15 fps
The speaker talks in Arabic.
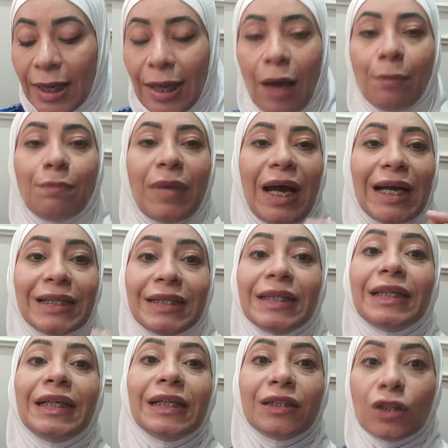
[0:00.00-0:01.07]
لما
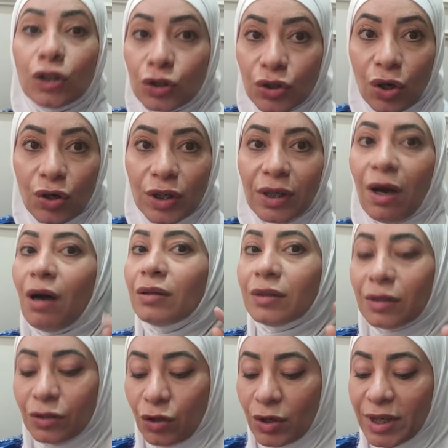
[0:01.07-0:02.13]
هتيجي تختاريها
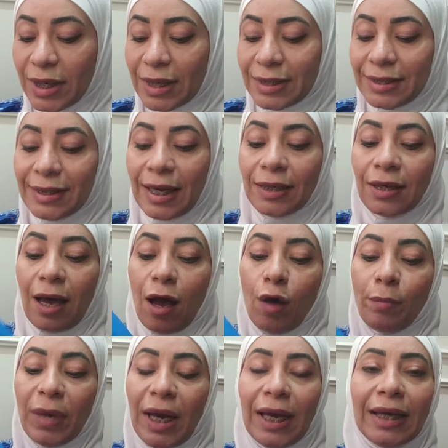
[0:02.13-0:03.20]
هتختاريها ازاي
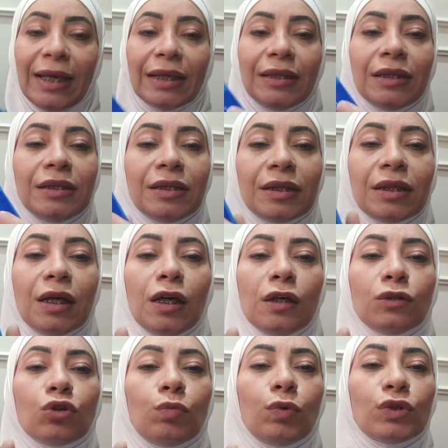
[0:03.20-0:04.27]
اهم حاجه ان انت
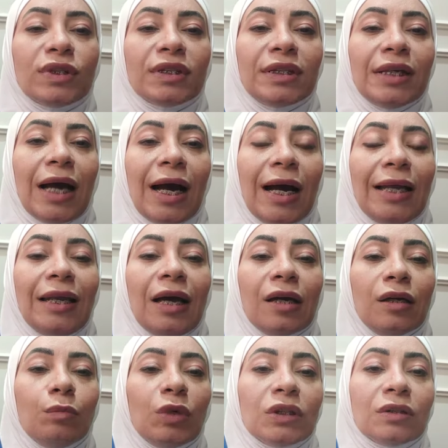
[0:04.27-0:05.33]
تبصي
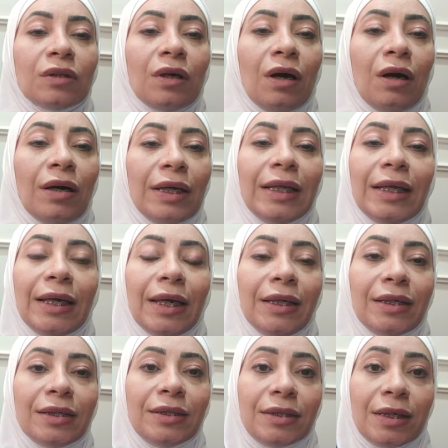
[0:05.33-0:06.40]
على المنطقه اللي
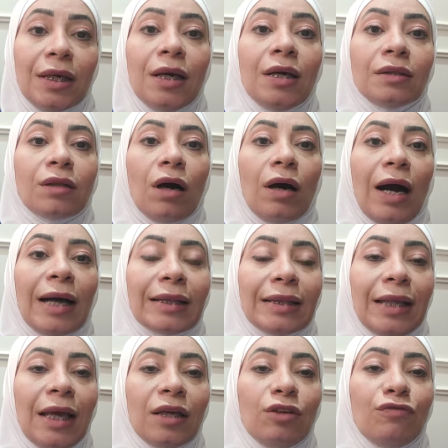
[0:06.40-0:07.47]
هنا دي طب
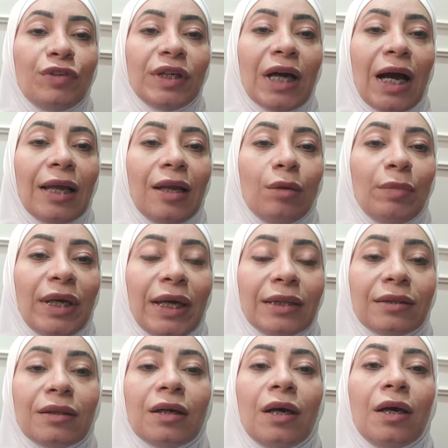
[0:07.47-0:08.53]
هتلاقي فيه
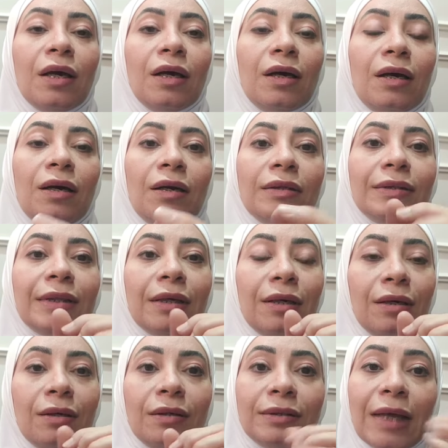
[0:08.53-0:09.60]
علامات
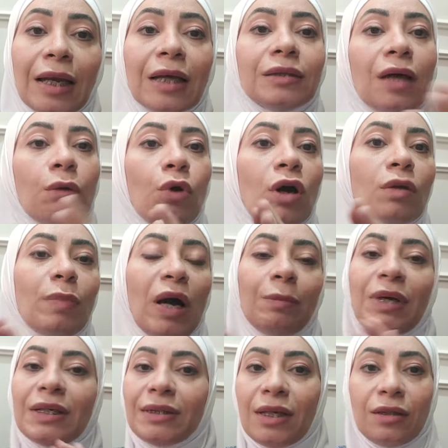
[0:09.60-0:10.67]
ثلاث آه، آه، او اربع
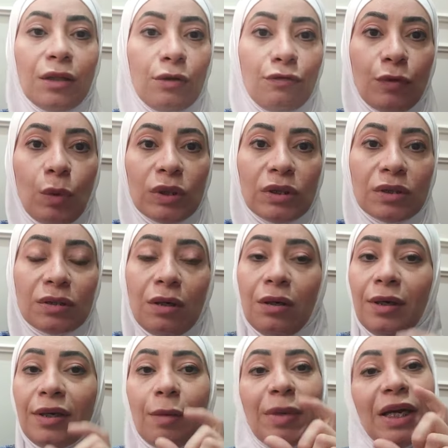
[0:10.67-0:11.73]
مقاسات الفوط
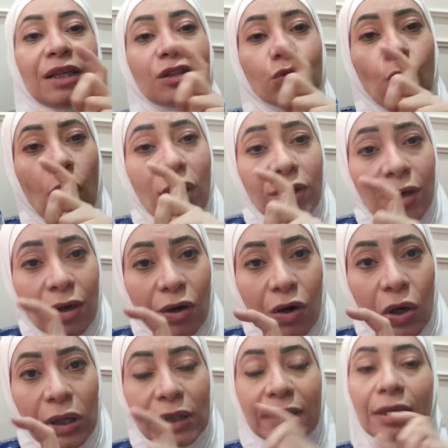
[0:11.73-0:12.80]
الصحيه مقاس صغير
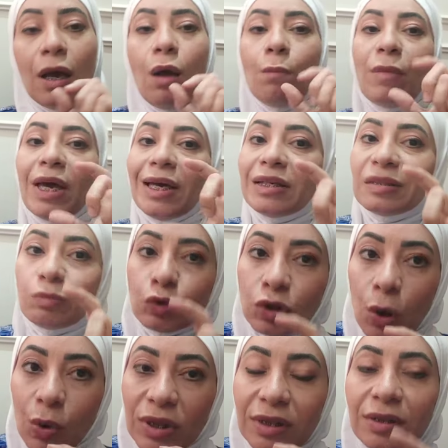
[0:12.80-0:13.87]
خالص مقاس
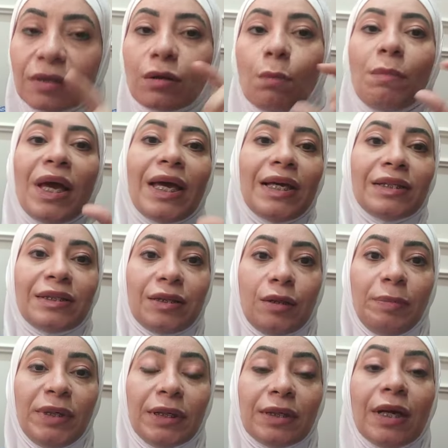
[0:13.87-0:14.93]
متوسط مقاس
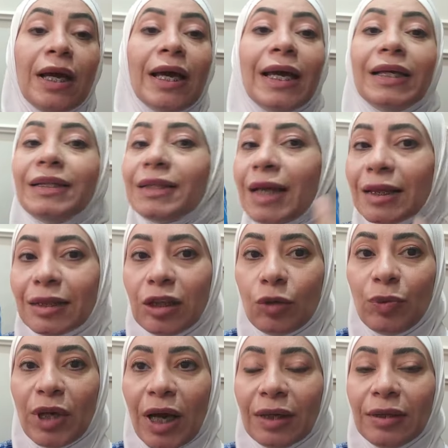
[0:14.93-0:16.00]
كبير انت
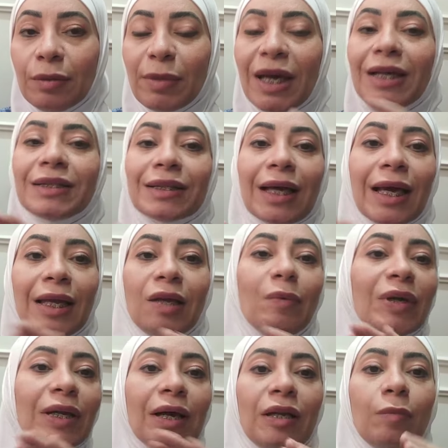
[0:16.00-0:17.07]
هتجيبي اي مقاس
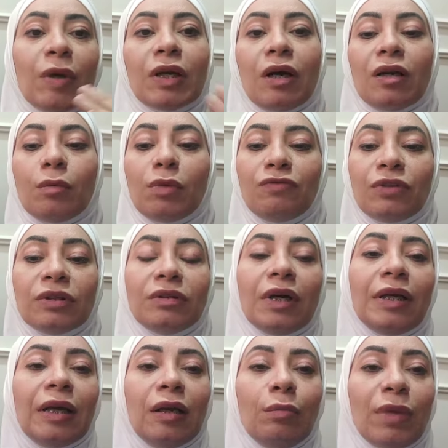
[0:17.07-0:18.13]
غالبا غالبا انا
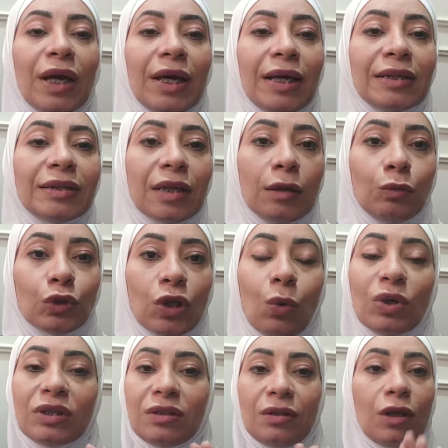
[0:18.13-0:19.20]
بفضل المقاس
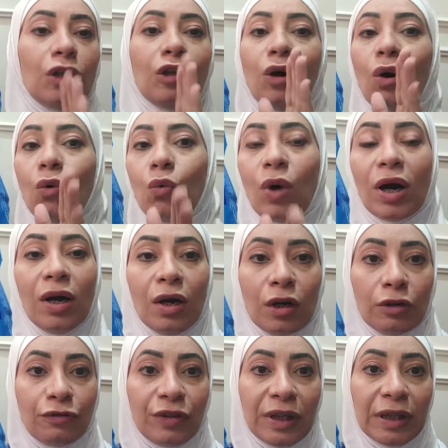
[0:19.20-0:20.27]
المتوسط اللي هو
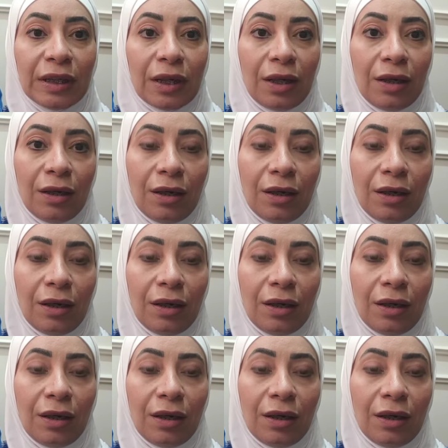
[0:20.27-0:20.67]
في